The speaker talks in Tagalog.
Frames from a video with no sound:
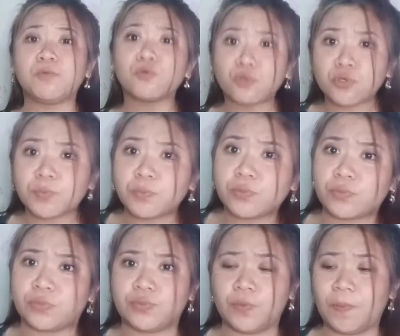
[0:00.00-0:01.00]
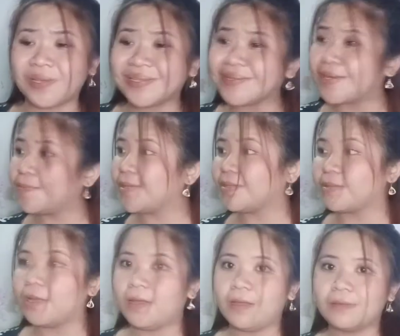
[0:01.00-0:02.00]
putyo-putyo. Pag sinabing
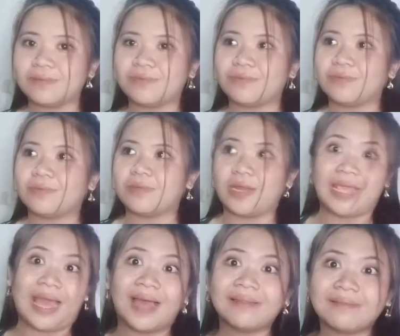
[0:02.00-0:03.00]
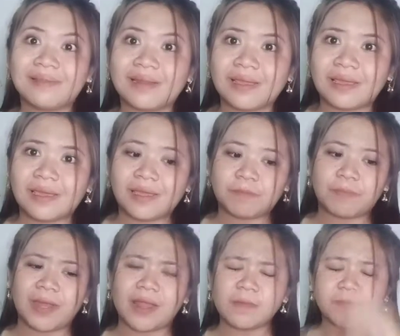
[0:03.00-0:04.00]
300,
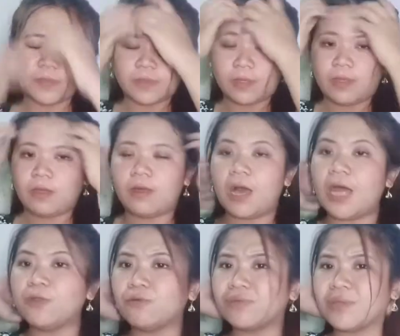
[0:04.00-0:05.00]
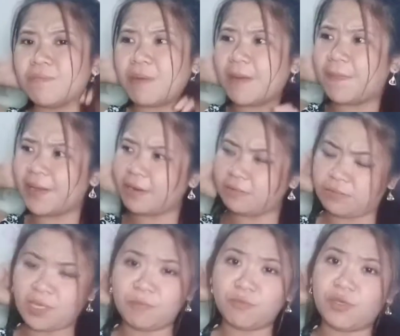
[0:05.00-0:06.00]
parang, ano, 'di ba? Parang
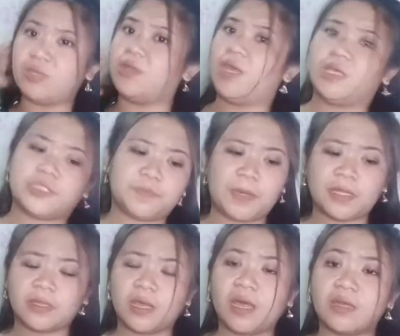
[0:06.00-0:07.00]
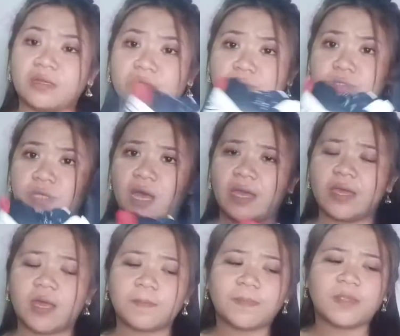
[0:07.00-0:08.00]
di mo ine-expect na ganito siya.
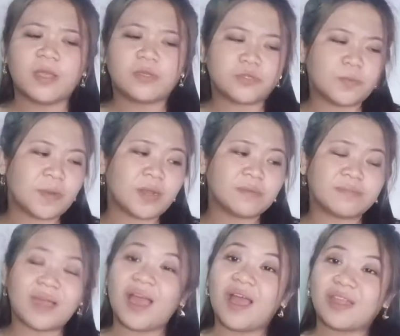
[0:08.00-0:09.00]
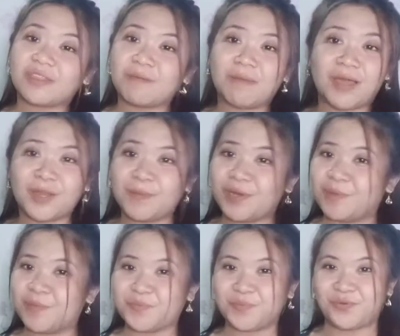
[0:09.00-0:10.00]
Kaya sobrang nakakataba naman
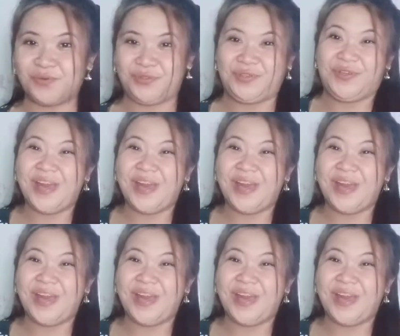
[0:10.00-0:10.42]
ng puso.